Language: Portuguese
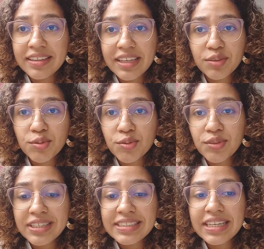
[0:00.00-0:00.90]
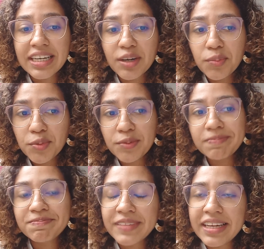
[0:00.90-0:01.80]
dentro desse campo,
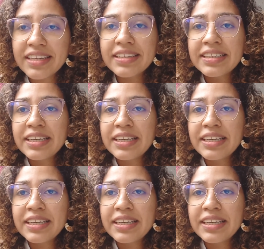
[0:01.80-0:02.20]
né?